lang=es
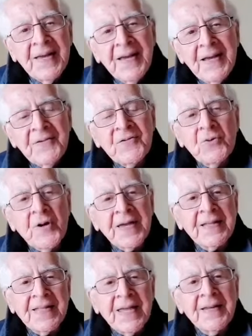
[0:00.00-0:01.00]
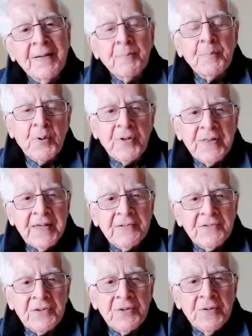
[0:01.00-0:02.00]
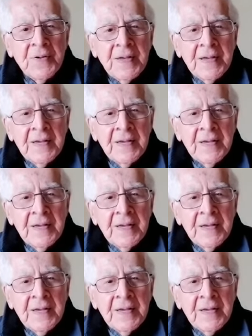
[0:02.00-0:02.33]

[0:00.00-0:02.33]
qué es lo que tienen por dentro.